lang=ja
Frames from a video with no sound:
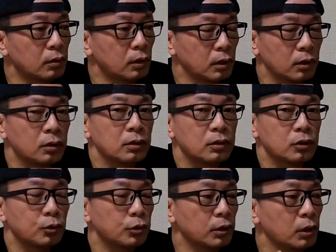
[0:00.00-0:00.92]
はい、
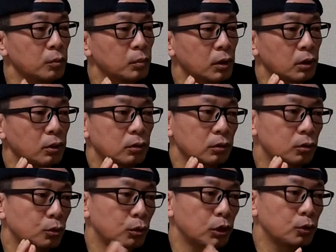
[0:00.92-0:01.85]
それでまあ
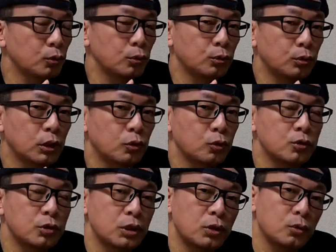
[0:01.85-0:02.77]
動画投稿が
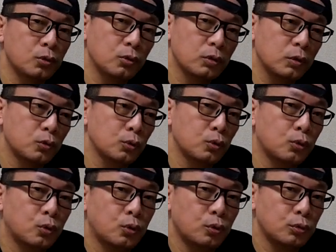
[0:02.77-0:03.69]
突然
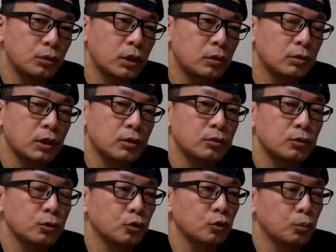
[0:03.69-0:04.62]
滞るなくなると
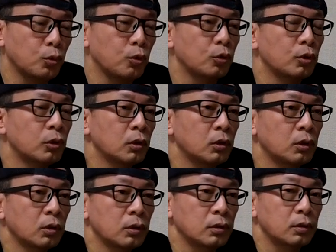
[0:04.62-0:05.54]
いうことも
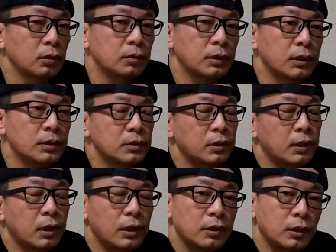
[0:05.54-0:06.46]
全
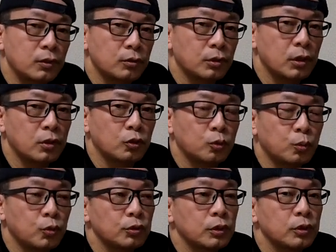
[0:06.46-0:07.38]
然ありえるなと
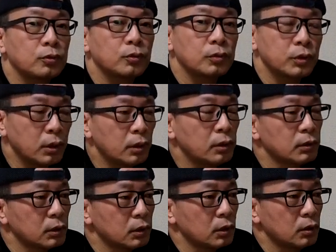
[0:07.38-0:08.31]
思ってるので、
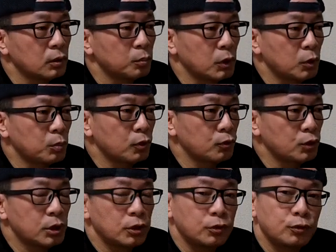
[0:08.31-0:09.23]
まあ、今のう
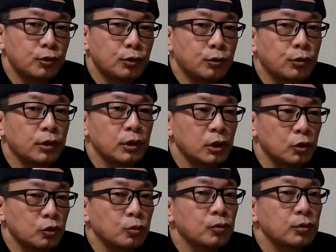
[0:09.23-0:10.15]
ちに言っとこうかな
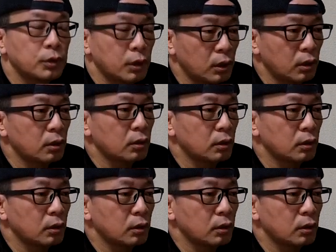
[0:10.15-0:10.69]
と思って、はい、